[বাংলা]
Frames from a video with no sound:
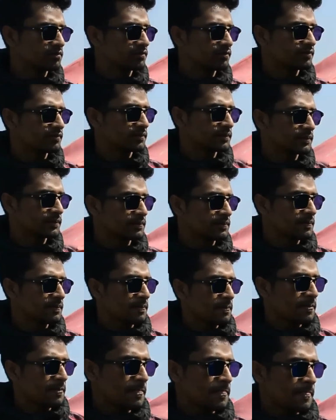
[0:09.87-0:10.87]
আমি নিজে
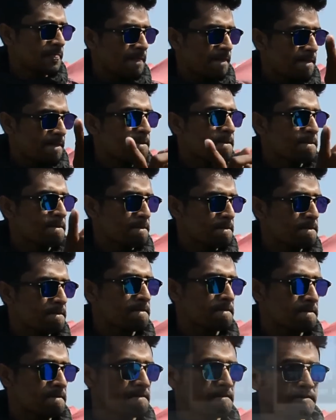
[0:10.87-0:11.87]
দিয়ে সাঁতার দিয়ে ওদেরকে নিয়ে